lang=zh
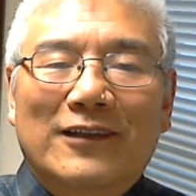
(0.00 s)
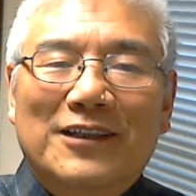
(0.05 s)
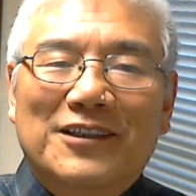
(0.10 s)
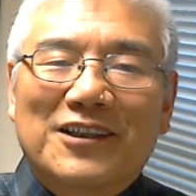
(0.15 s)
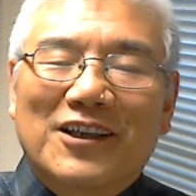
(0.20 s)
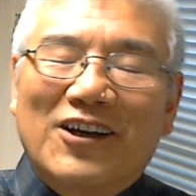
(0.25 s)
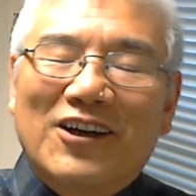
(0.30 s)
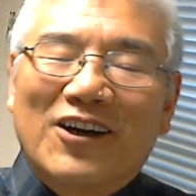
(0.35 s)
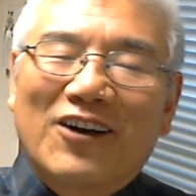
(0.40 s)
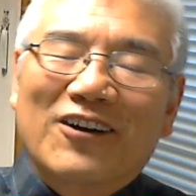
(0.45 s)
大
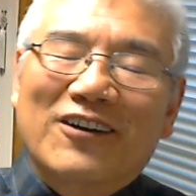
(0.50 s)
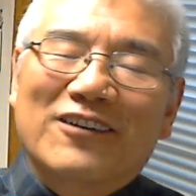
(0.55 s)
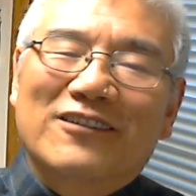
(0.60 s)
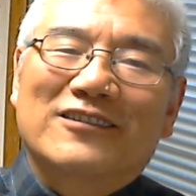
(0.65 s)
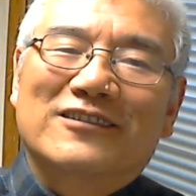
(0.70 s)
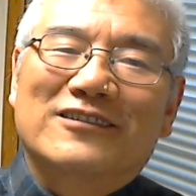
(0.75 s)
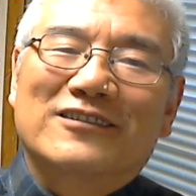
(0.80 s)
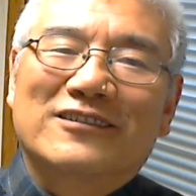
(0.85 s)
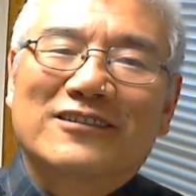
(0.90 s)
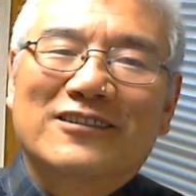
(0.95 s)
家
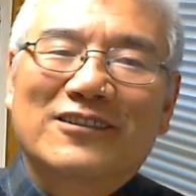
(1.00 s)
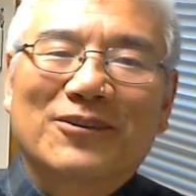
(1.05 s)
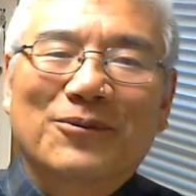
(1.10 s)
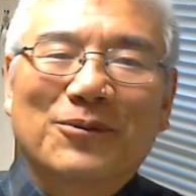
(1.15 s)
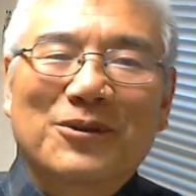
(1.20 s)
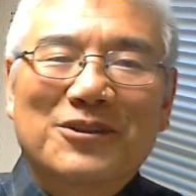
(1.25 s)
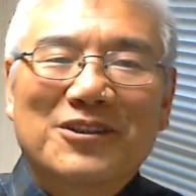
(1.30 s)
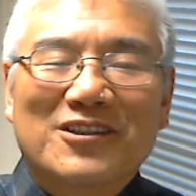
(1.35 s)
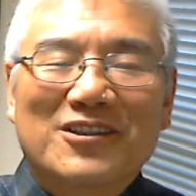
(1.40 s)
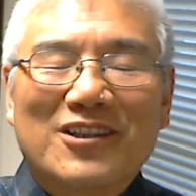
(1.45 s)
好，
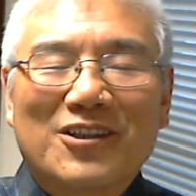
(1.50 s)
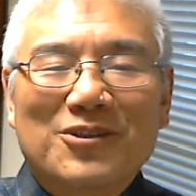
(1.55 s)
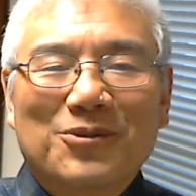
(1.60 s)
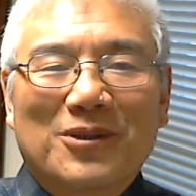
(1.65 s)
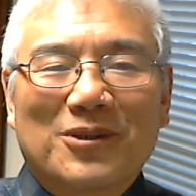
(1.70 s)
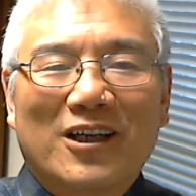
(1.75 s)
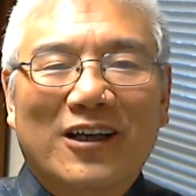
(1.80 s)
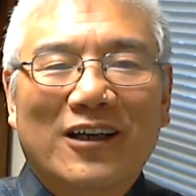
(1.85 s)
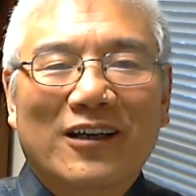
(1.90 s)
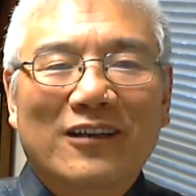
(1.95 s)
我叫张
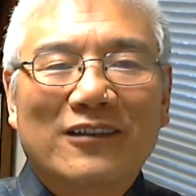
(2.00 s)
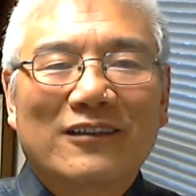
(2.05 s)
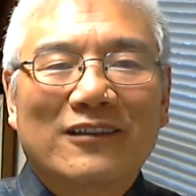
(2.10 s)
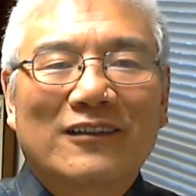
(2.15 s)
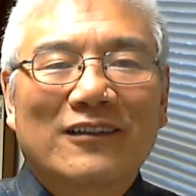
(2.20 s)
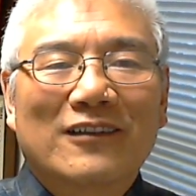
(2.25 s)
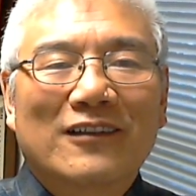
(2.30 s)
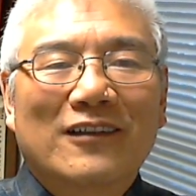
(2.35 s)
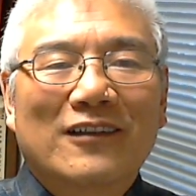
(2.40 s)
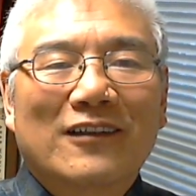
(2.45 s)
佐堂，
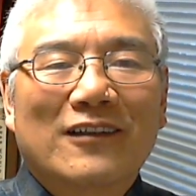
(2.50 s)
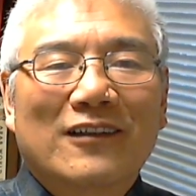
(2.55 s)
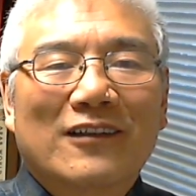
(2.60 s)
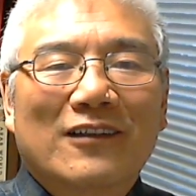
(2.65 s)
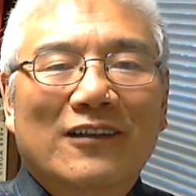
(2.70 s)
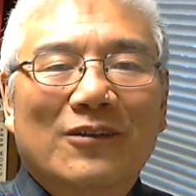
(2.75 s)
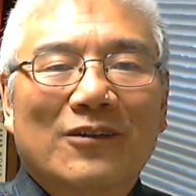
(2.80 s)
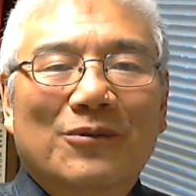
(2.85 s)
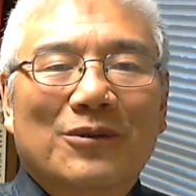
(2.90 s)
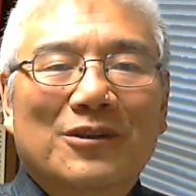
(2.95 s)

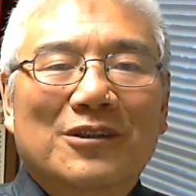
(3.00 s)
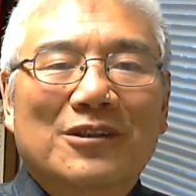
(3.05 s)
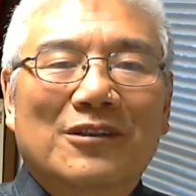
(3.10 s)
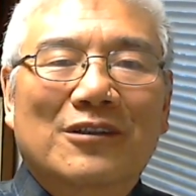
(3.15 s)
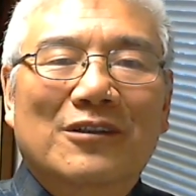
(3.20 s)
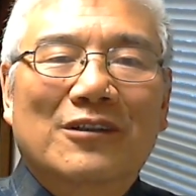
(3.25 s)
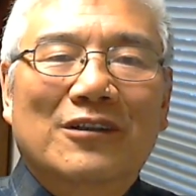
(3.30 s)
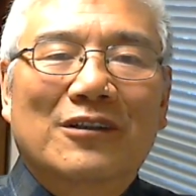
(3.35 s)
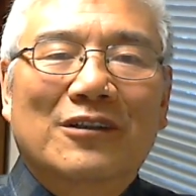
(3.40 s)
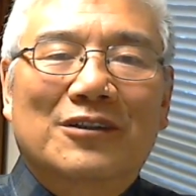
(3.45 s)
我
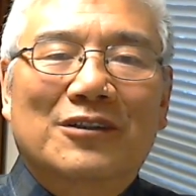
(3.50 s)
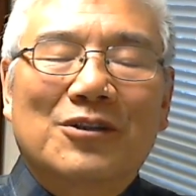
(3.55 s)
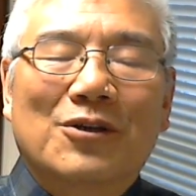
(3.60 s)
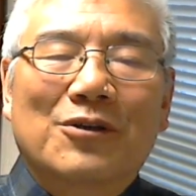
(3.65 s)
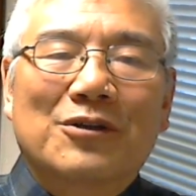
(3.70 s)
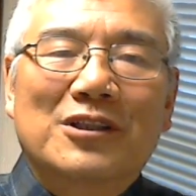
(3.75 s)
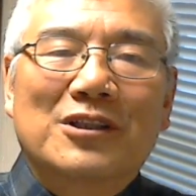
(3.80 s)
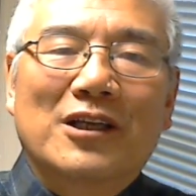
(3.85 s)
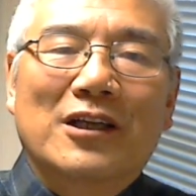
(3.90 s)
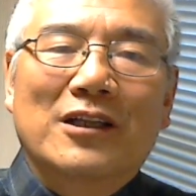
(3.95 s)
是
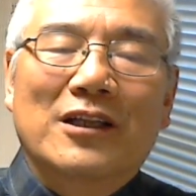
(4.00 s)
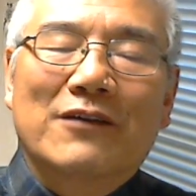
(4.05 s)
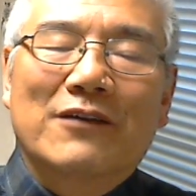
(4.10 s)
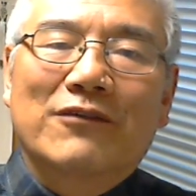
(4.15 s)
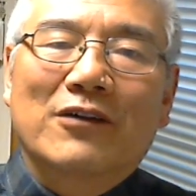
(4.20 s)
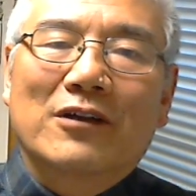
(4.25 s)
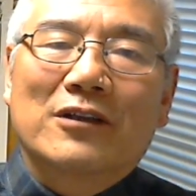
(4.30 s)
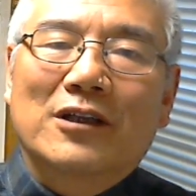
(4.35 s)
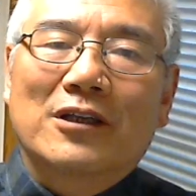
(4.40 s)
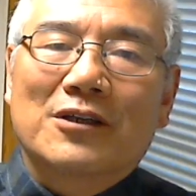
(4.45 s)
乔治亚南
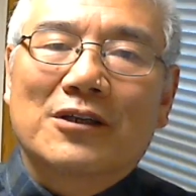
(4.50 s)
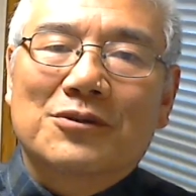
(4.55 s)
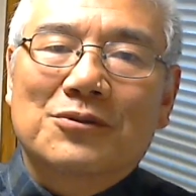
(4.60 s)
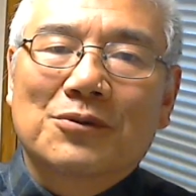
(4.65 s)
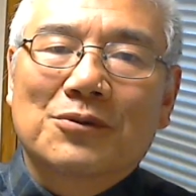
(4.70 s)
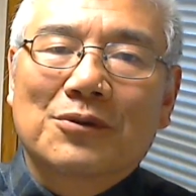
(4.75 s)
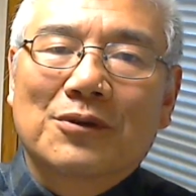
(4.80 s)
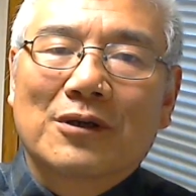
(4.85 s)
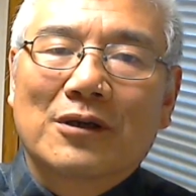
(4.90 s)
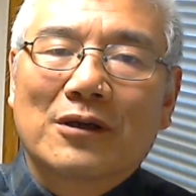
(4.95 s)
方大
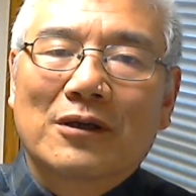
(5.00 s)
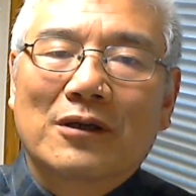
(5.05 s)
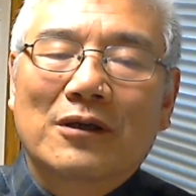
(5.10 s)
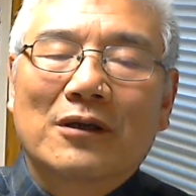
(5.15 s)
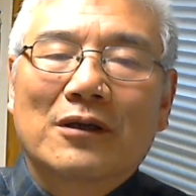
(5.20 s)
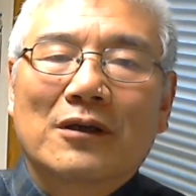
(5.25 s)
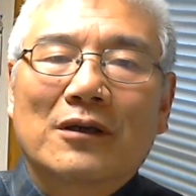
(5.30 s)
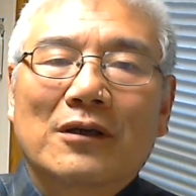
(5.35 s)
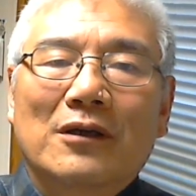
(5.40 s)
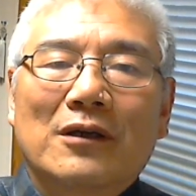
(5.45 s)
学
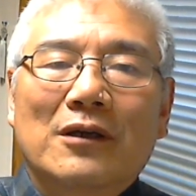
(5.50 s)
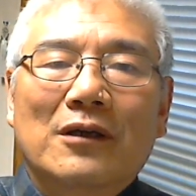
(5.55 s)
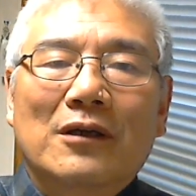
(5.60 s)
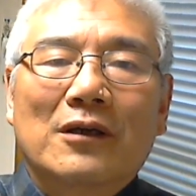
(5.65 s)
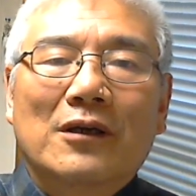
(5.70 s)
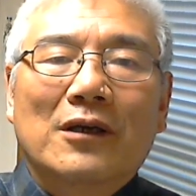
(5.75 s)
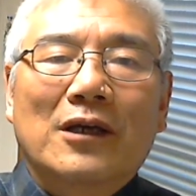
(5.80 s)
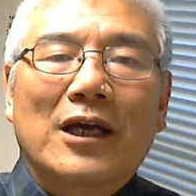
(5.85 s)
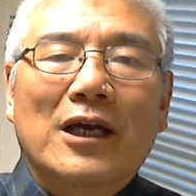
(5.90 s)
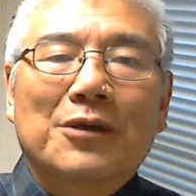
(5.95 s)

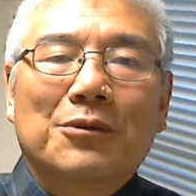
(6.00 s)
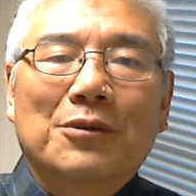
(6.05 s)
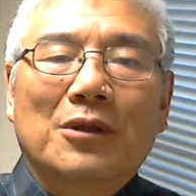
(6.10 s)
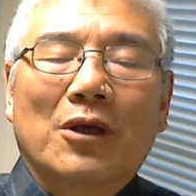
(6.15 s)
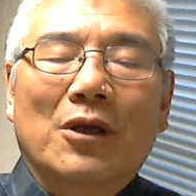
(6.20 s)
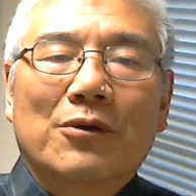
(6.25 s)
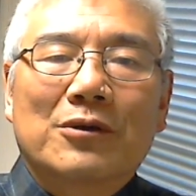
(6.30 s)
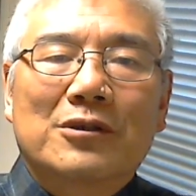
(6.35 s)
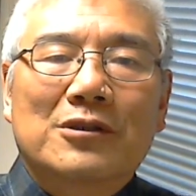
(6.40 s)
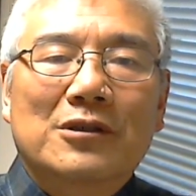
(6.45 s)
汉语
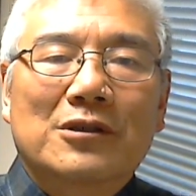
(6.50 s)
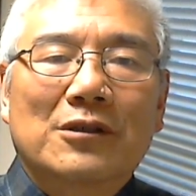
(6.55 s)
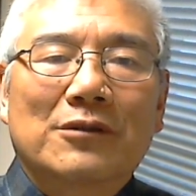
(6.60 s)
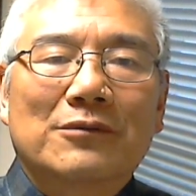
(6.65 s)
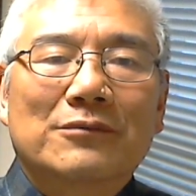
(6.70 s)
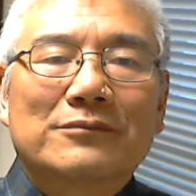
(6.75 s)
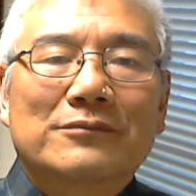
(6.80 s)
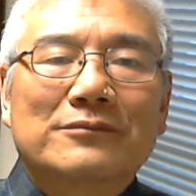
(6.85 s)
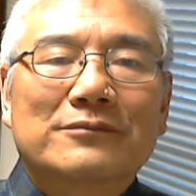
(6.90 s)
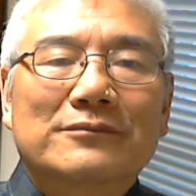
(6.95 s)
老师。